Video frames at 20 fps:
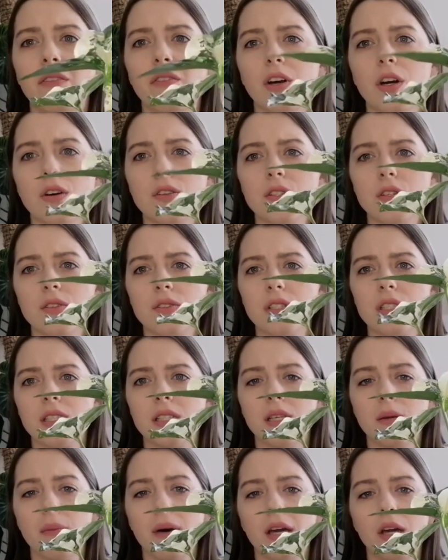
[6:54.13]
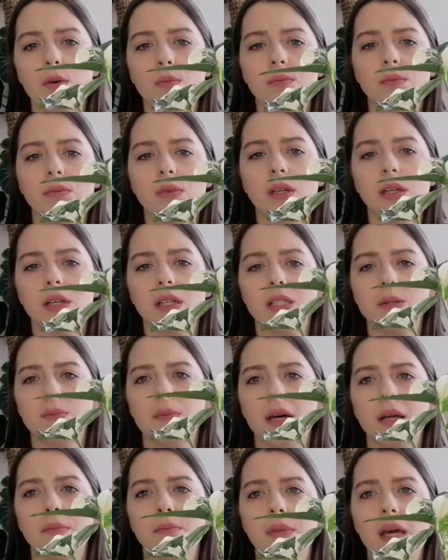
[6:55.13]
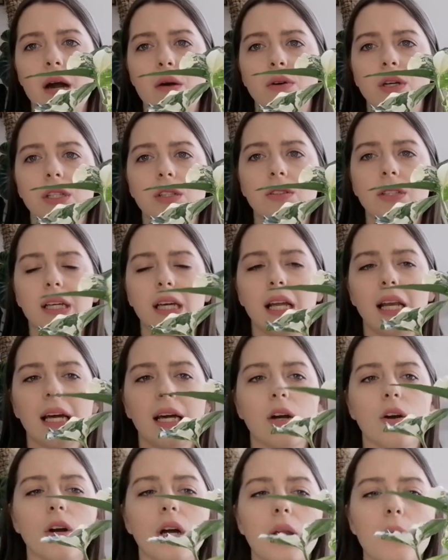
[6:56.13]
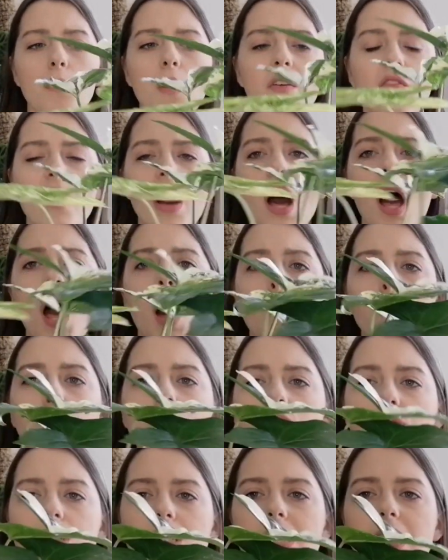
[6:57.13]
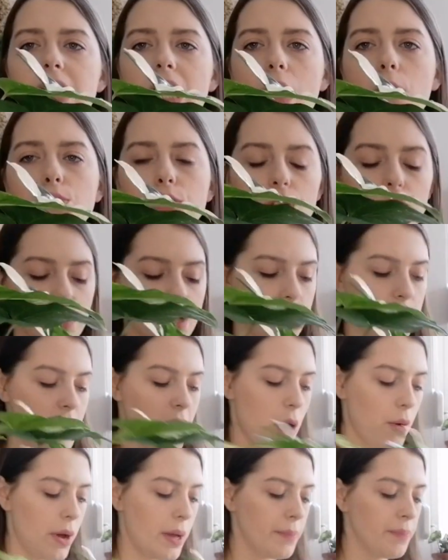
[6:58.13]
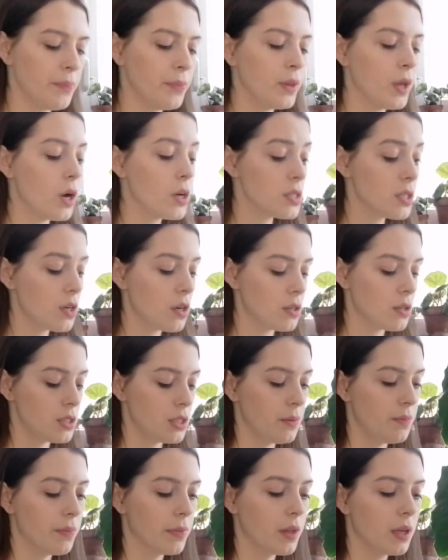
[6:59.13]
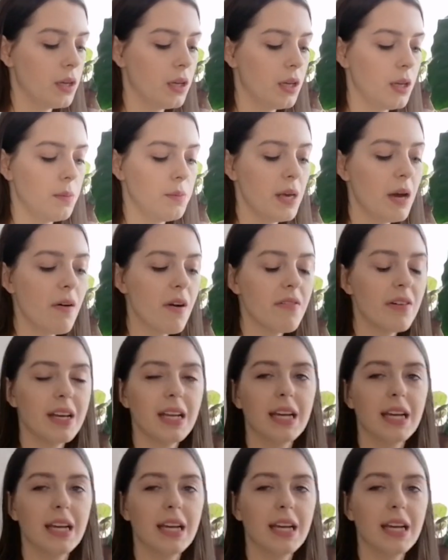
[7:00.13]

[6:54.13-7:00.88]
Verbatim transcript: wychodząc nie mają e, zmian białych, tylko takie lekko kremowe, później stają się one białe. O co chodzi? E, biała